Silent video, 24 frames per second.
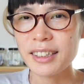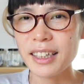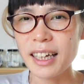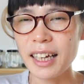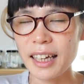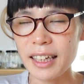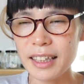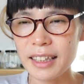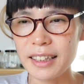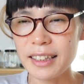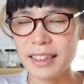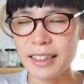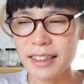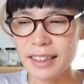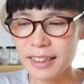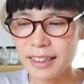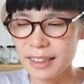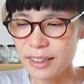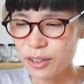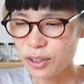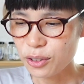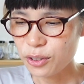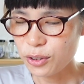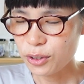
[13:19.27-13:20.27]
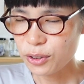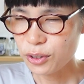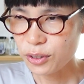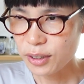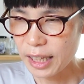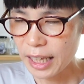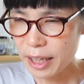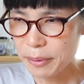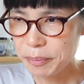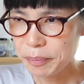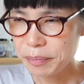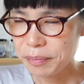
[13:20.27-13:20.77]
はいということ
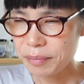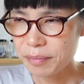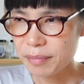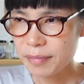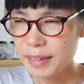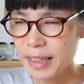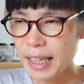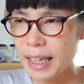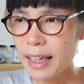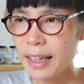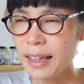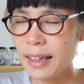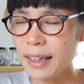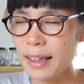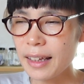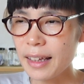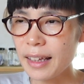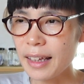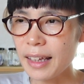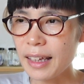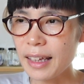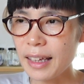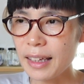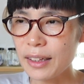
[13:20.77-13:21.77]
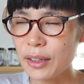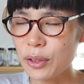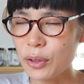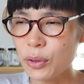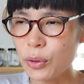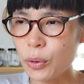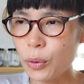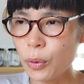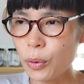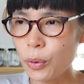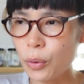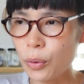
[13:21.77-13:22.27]
ででえー、っ
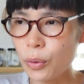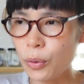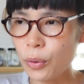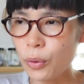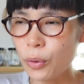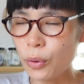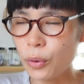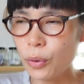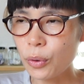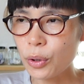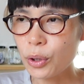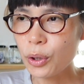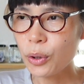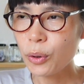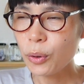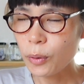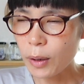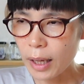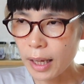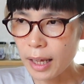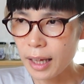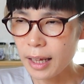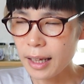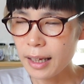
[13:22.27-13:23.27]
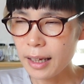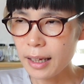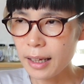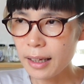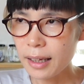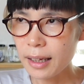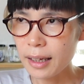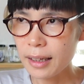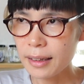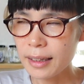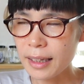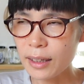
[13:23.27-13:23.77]
と今日は
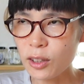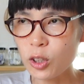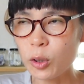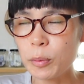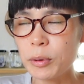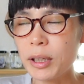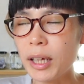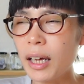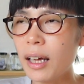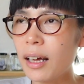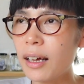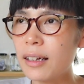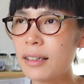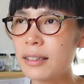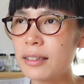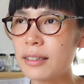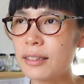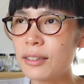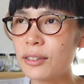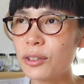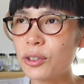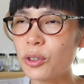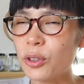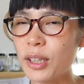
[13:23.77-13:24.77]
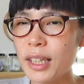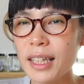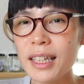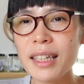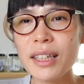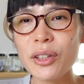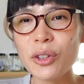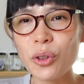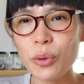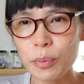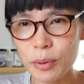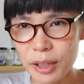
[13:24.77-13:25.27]
何曜日だうんと
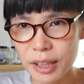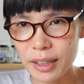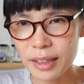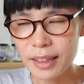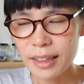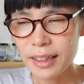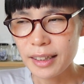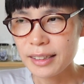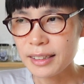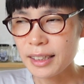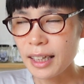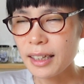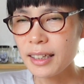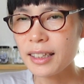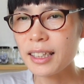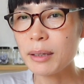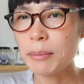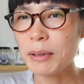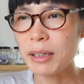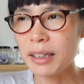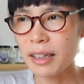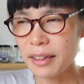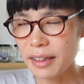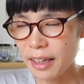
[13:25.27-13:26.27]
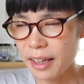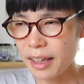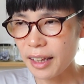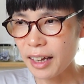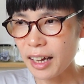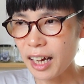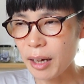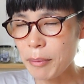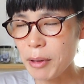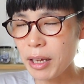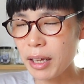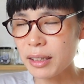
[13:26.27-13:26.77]
金曜日さっきまでね
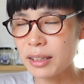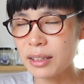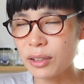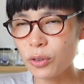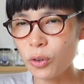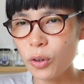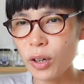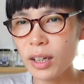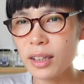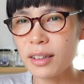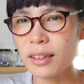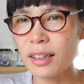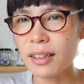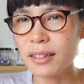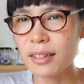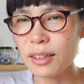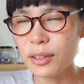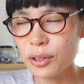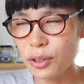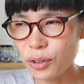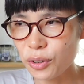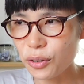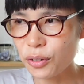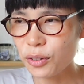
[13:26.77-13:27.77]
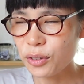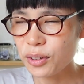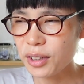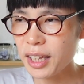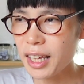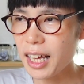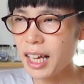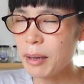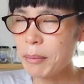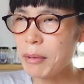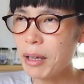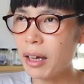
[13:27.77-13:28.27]
雨がすごかったんですよ
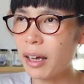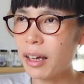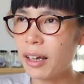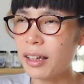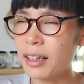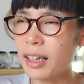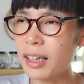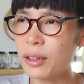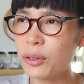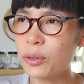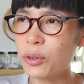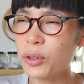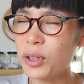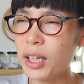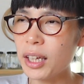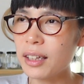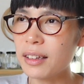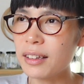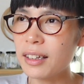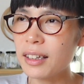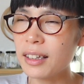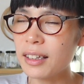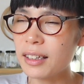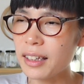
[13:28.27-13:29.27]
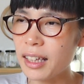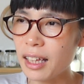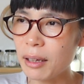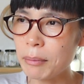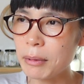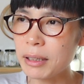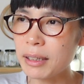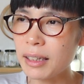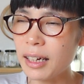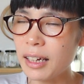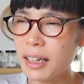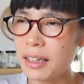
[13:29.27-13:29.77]
で雨がやっと止んできて
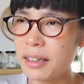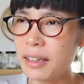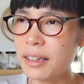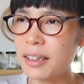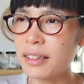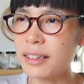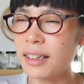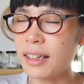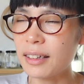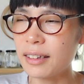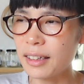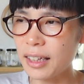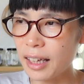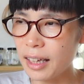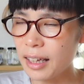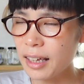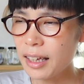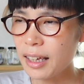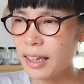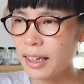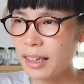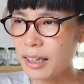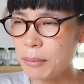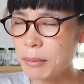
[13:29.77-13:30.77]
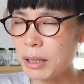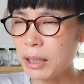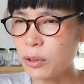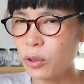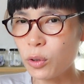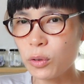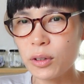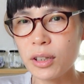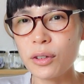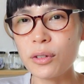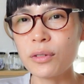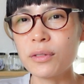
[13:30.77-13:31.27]
また晴れてきたんで今
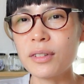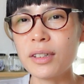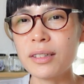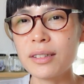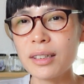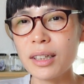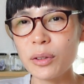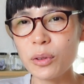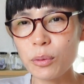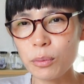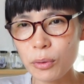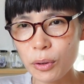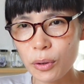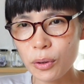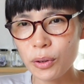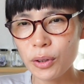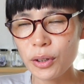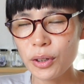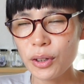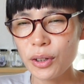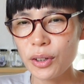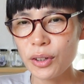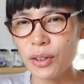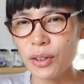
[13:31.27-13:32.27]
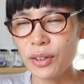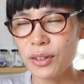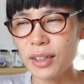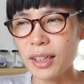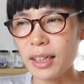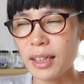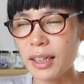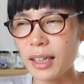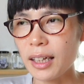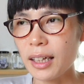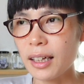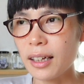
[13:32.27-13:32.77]
撮ってるんですけどもな
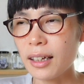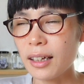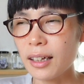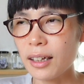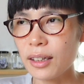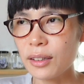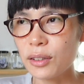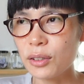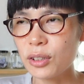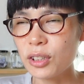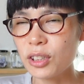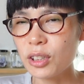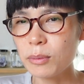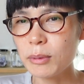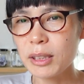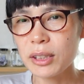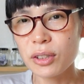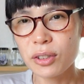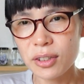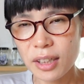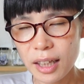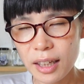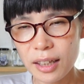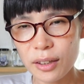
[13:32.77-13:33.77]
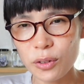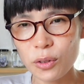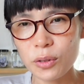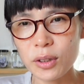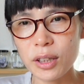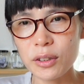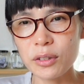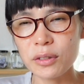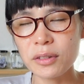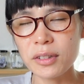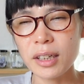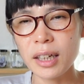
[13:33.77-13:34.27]
んか週末ねどう
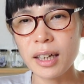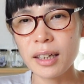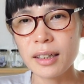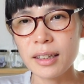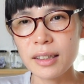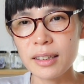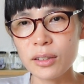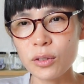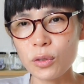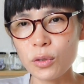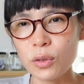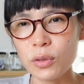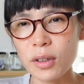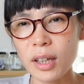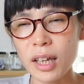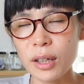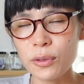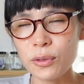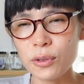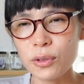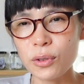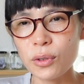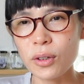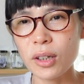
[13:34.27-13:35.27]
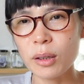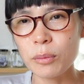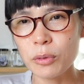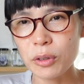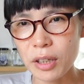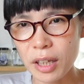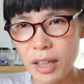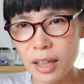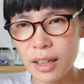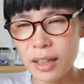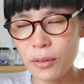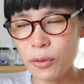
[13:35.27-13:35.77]
なるのかちょっと台風とかも
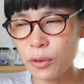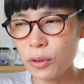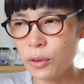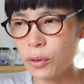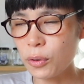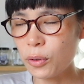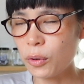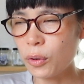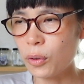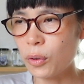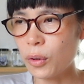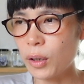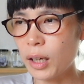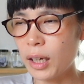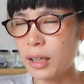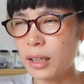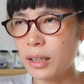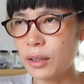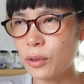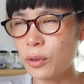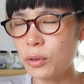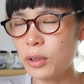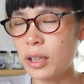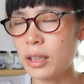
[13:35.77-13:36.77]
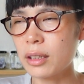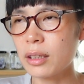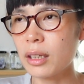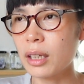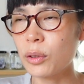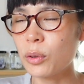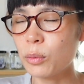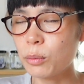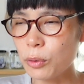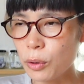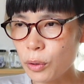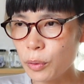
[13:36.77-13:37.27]
ねいろいろこうありそうですけ
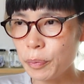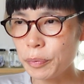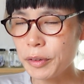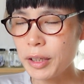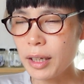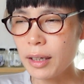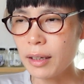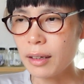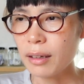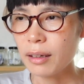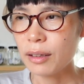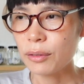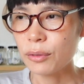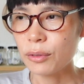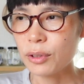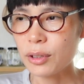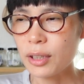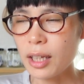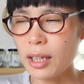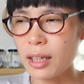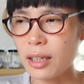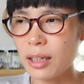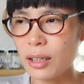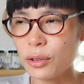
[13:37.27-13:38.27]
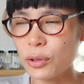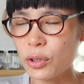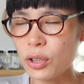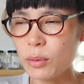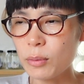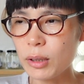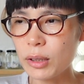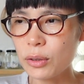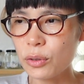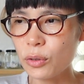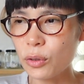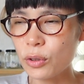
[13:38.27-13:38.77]
どもあの素敵な週
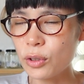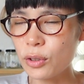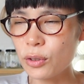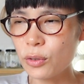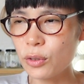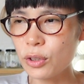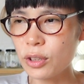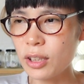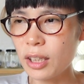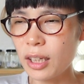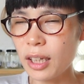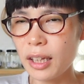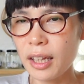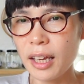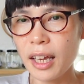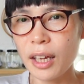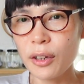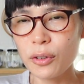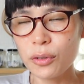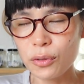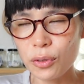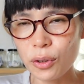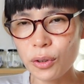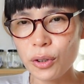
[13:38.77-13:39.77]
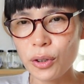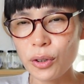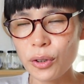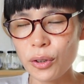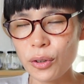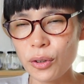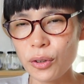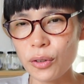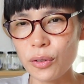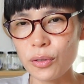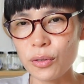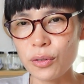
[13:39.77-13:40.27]
末を過ごしていただけると
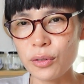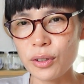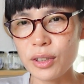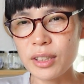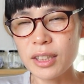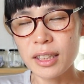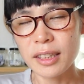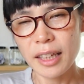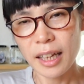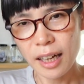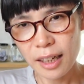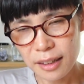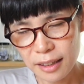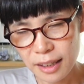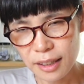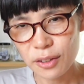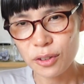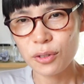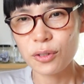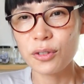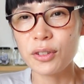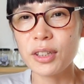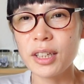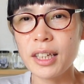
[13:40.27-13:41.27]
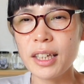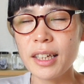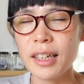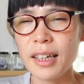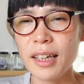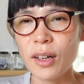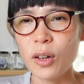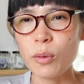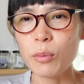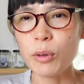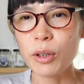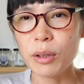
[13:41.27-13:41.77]
いいんじゃないかなというふう
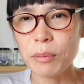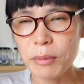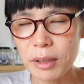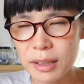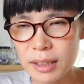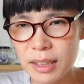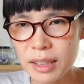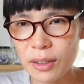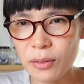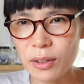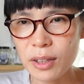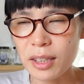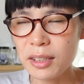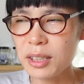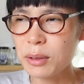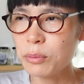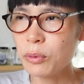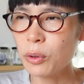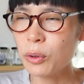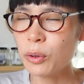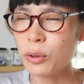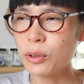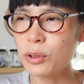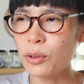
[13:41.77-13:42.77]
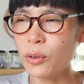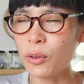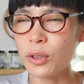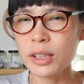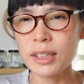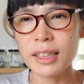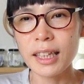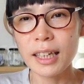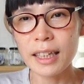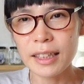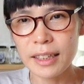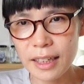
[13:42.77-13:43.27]
に思います。私もそう
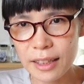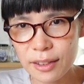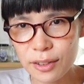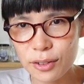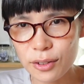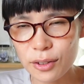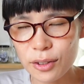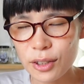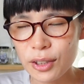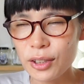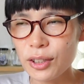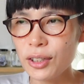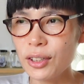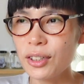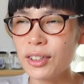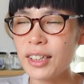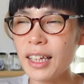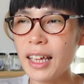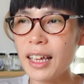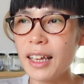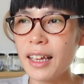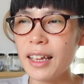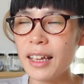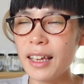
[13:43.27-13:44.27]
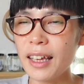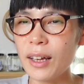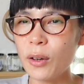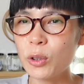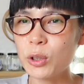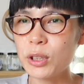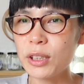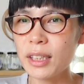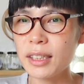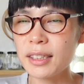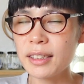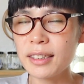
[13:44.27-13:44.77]
したいです。で、えお
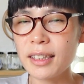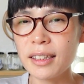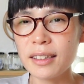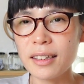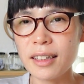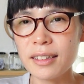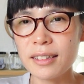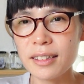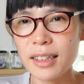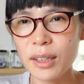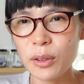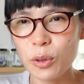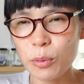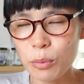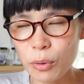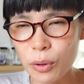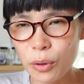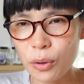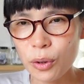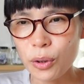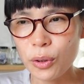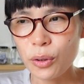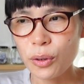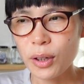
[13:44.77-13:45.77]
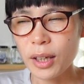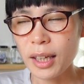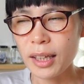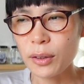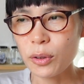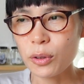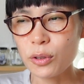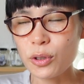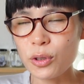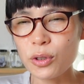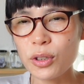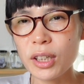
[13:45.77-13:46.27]
知らせなんですけども、えっ
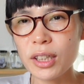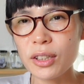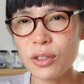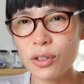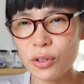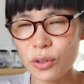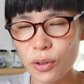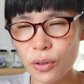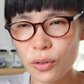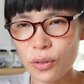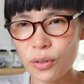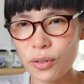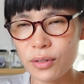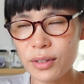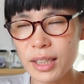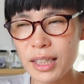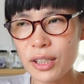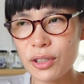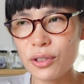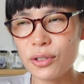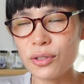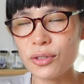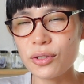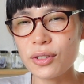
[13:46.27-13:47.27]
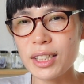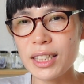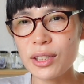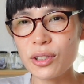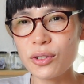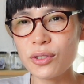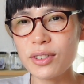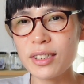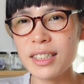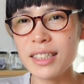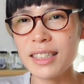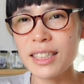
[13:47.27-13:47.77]
と、10月の20、
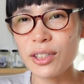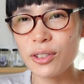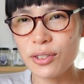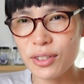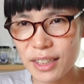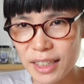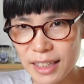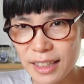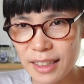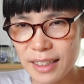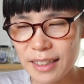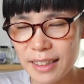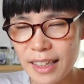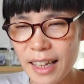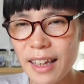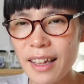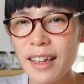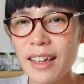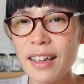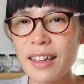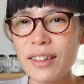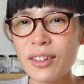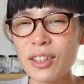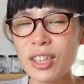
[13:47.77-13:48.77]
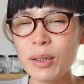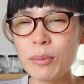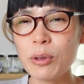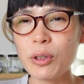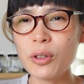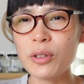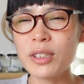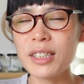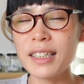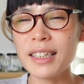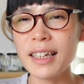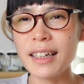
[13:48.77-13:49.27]
21、22で、縫い
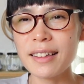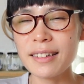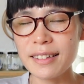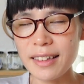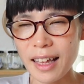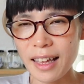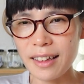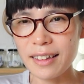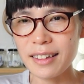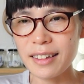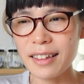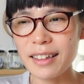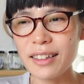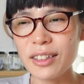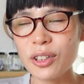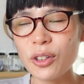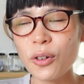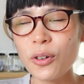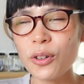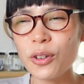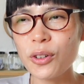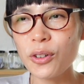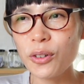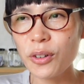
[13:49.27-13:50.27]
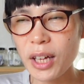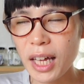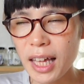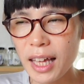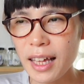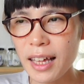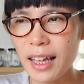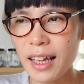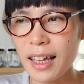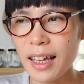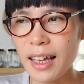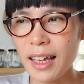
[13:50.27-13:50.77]
物時間展 in 東京
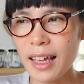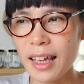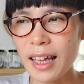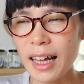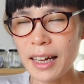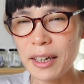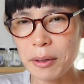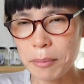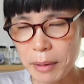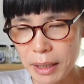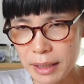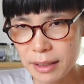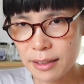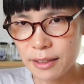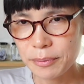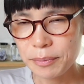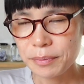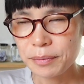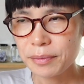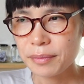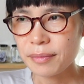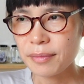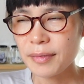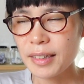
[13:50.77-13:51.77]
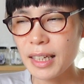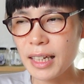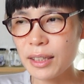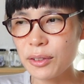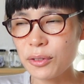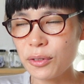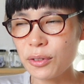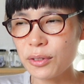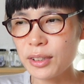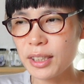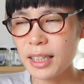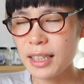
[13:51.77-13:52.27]
が、えあります。で、あ
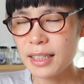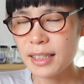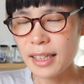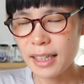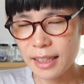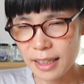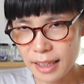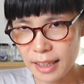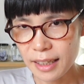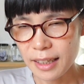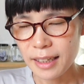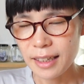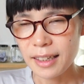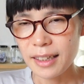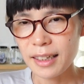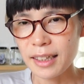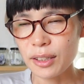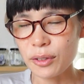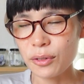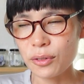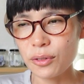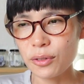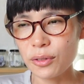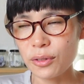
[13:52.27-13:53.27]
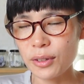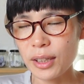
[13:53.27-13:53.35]
の、ぜひぜひ、あの、